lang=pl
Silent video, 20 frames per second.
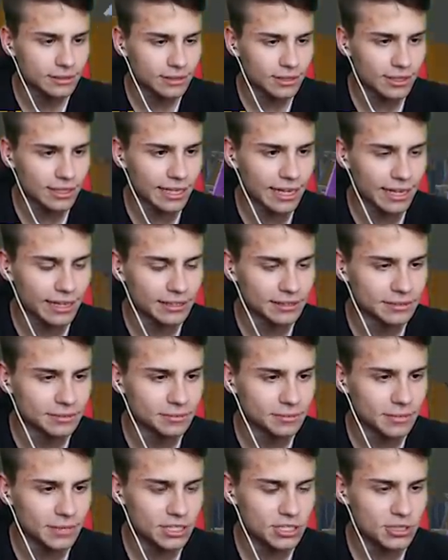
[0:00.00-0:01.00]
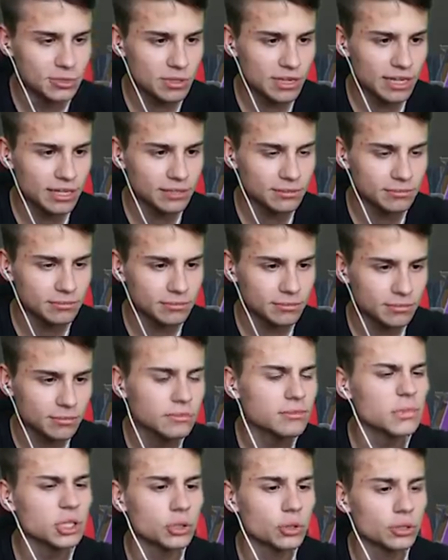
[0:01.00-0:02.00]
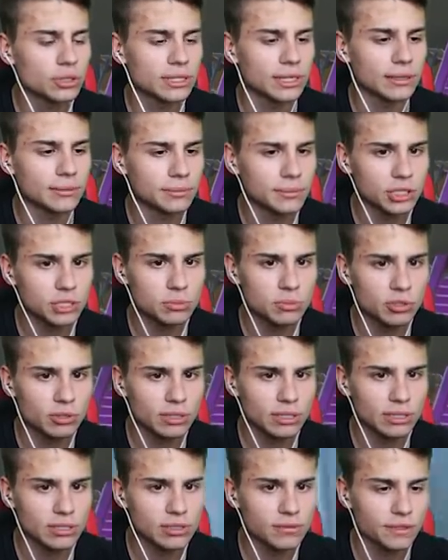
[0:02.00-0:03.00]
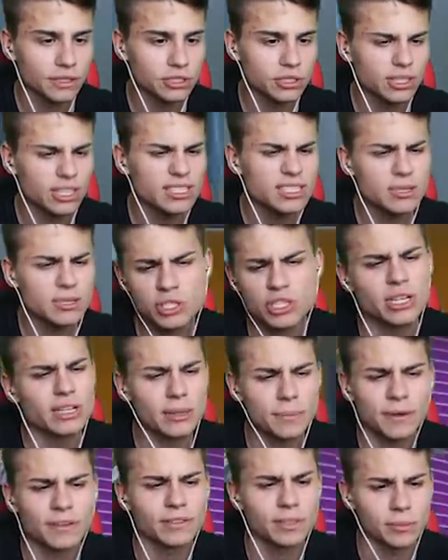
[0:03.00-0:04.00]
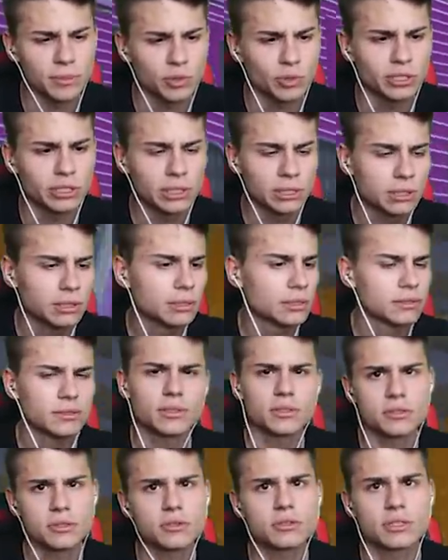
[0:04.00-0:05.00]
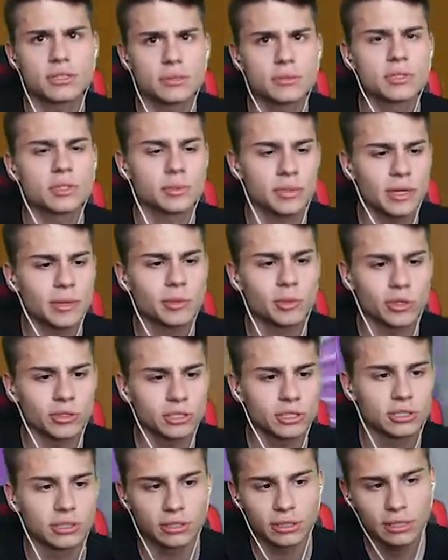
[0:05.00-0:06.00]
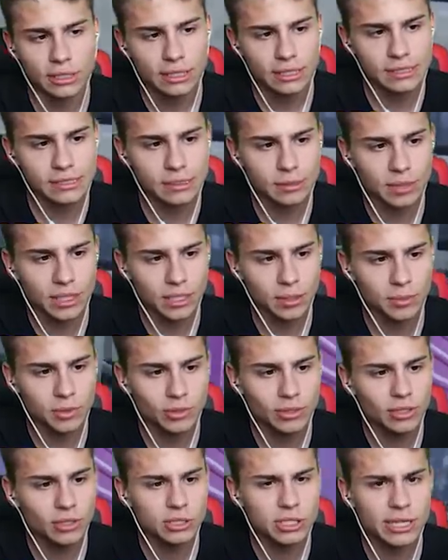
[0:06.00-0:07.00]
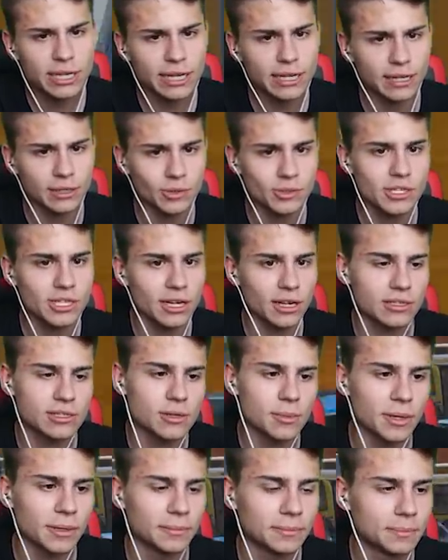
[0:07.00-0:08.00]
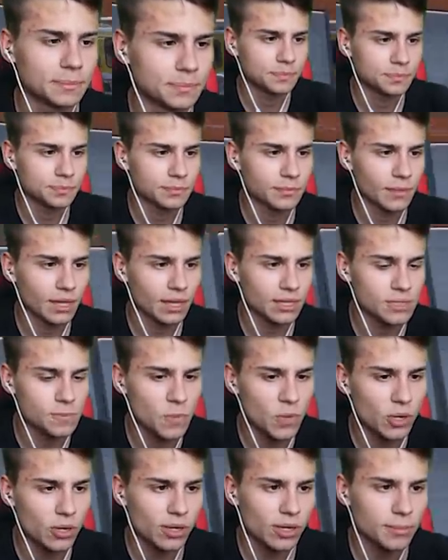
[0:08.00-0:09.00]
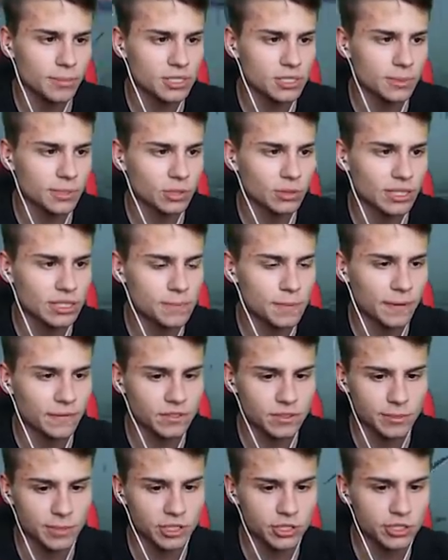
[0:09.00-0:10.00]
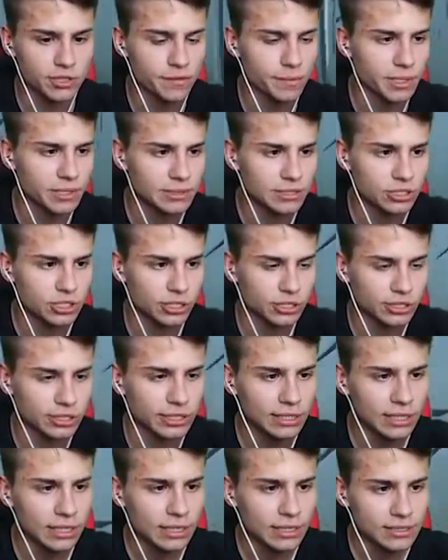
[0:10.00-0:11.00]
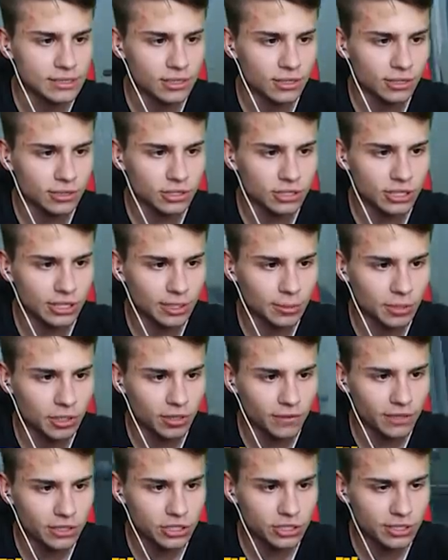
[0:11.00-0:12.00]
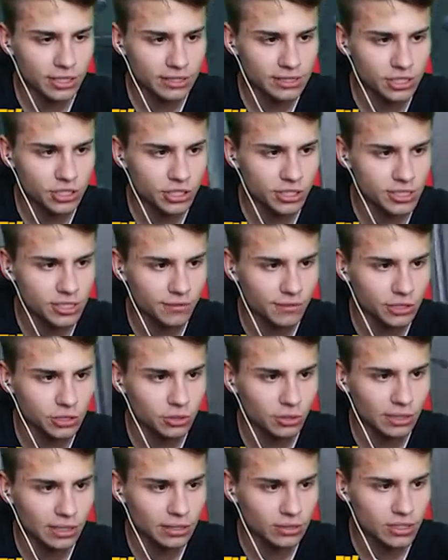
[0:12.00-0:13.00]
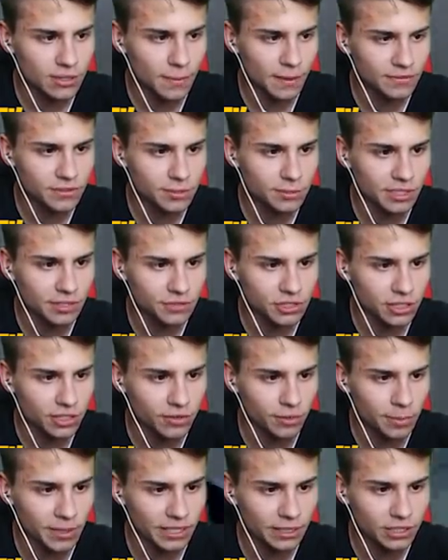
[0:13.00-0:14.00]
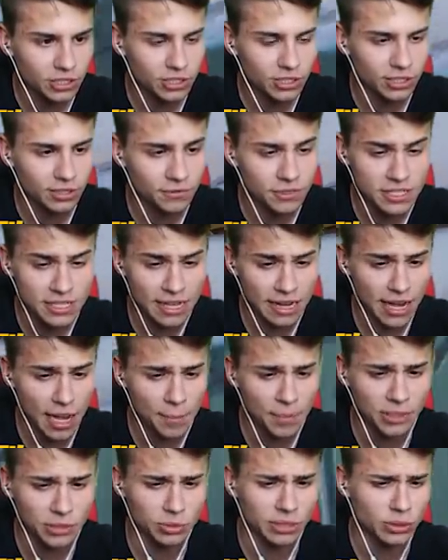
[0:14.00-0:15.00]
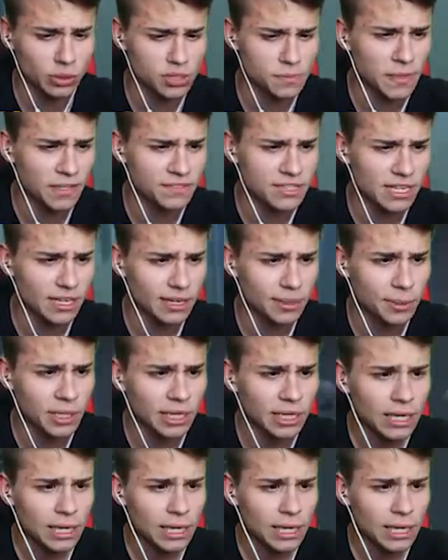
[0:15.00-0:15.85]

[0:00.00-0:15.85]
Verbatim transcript: Okej, okay. masz, słuchaj, minutę. Masz minutę na schowanie się. Ja dzisiaj naprawdę miły. W związku z tym, że miałem urodziny. Jestem taki miły. Uciekaj, uciekaj sobie. Nie, spokojnie, my sobie tutaj sprawdzimy jeszcze w międzyczasie. Skoro ty się tam chowasz, nie chcesz się schować tutaj, to sprawdzimy na wszelki wypadek jeszcze te wszystkie kampy, które już sprawdzałem.